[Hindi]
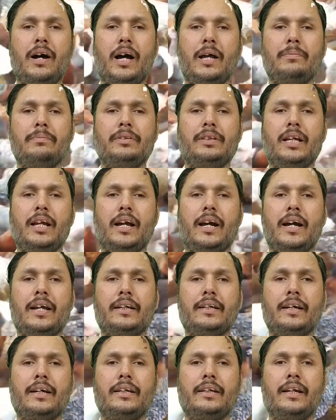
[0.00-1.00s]
फार्म तैयार
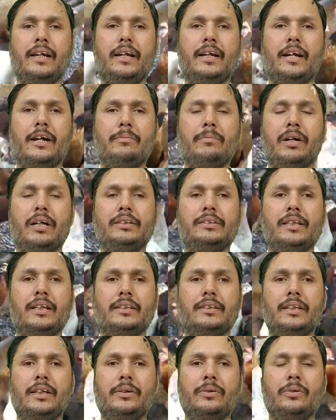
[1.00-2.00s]
करके कमा
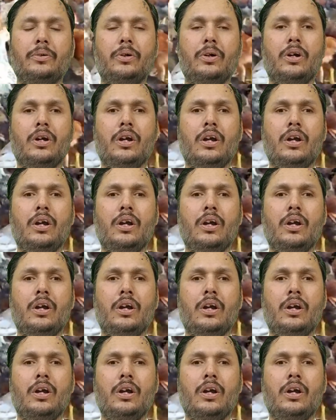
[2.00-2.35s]
सकते हो